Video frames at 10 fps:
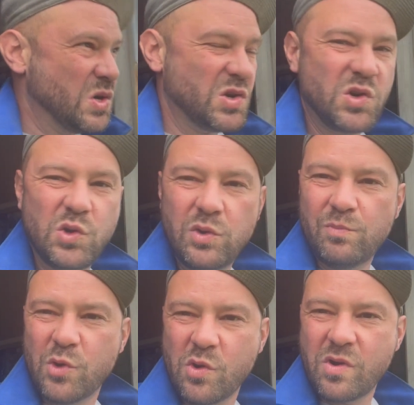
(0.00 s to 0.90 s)
Guten
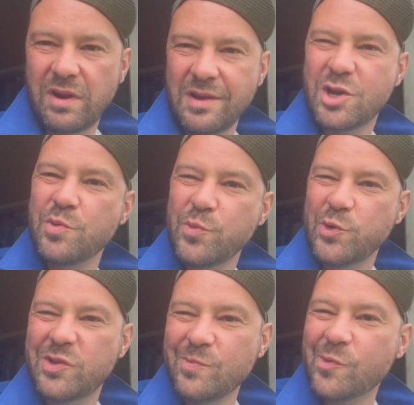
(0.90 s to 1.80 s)
Morgen,
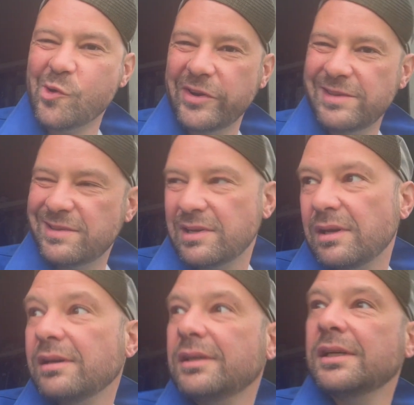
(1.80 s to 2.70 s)
Gemüsemäuse.
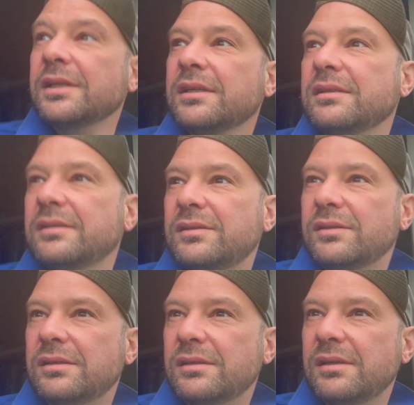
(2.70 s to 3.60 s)

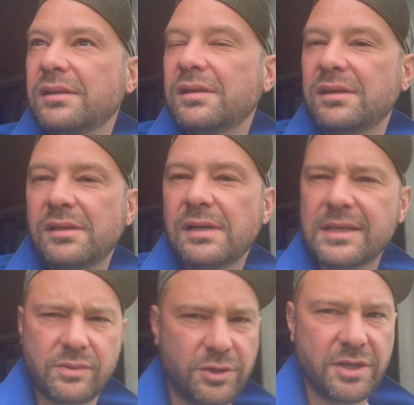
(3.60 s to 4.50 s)
So, äh,
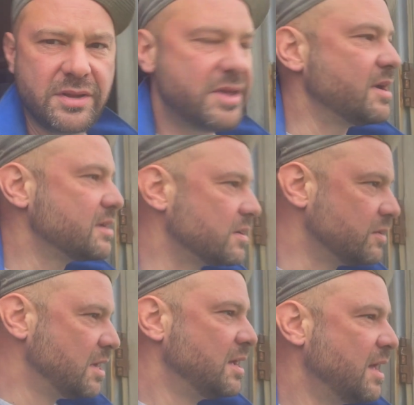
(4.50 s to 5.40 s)
achso, Jingle, ja, genau.
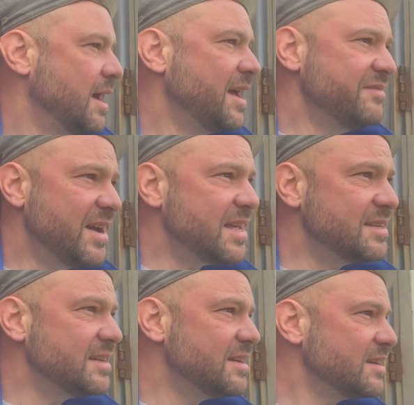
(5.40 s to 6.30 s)
Eine
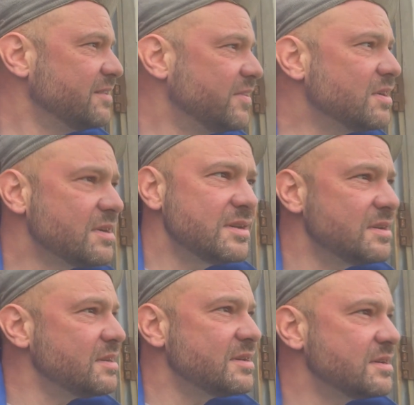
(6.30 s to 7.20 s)
weitere
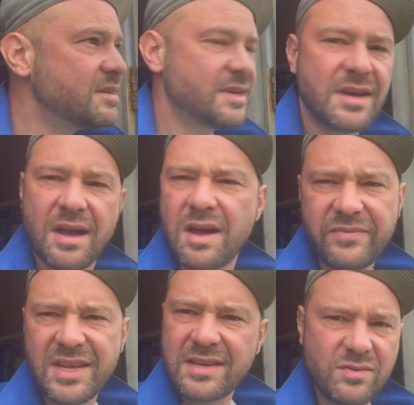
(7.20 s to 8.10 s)
Woche
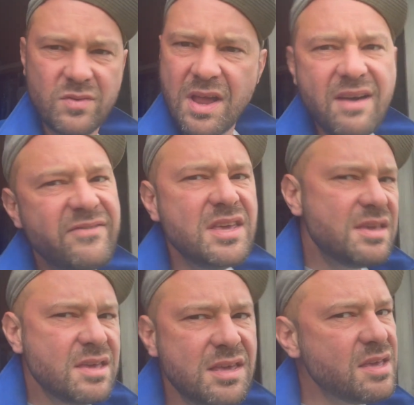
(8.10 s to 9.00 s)
auf der
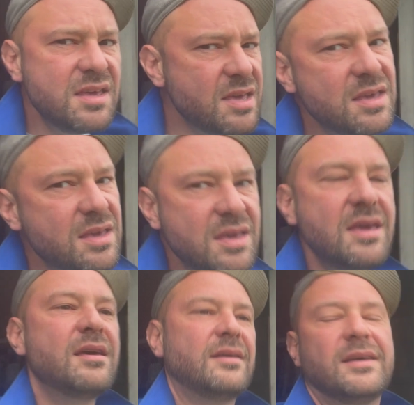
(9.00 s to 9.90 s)

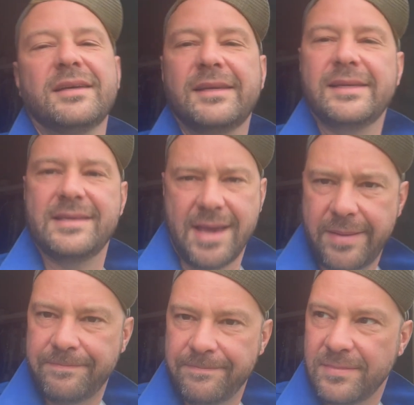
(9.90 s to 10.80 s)
Solavi. Ja,
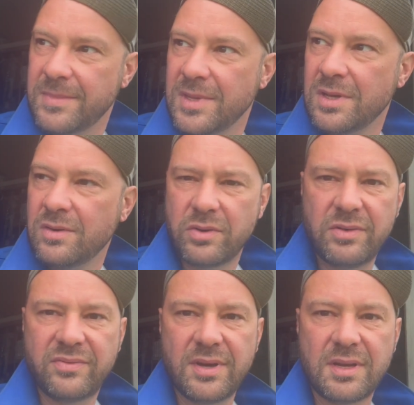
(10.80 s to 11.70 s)
heute
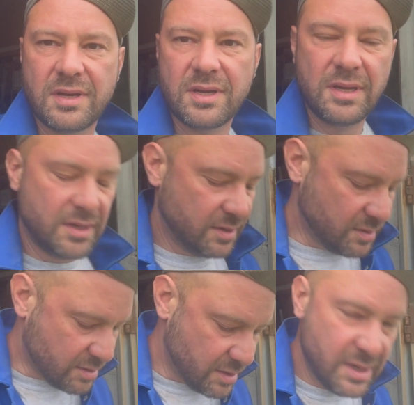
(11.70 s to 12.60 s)
ist Freitag.
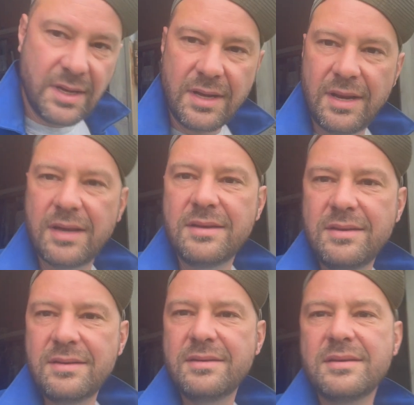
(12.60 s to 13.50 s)
So, lange
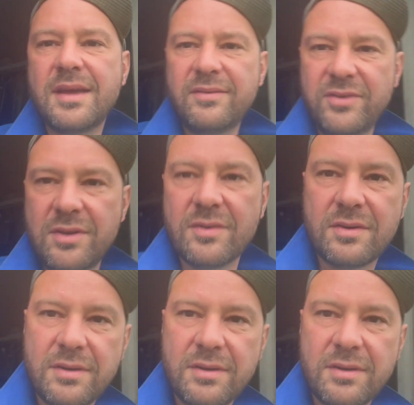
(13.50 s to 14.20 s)
äh, kein Video.